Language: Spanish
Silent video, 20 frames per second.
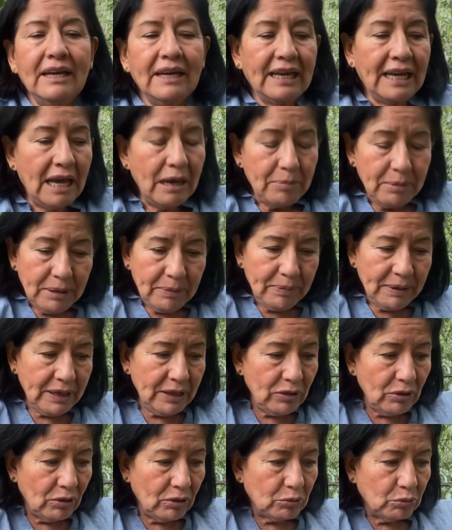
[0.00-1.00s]
he
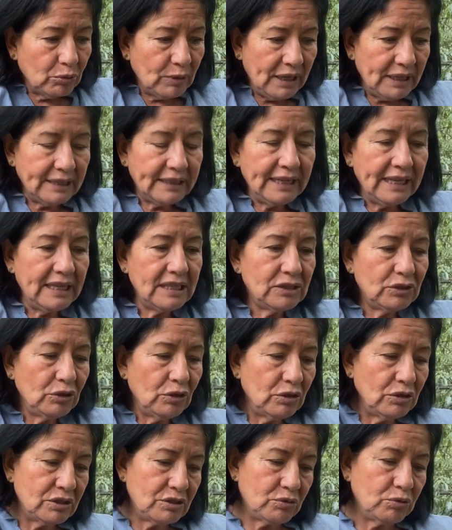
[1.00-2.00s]
vivido durante
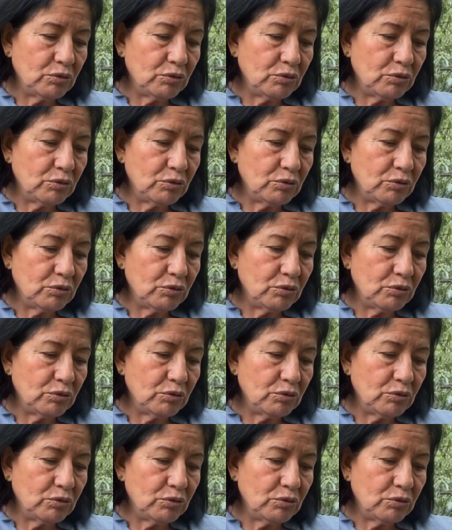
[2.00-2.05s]
estos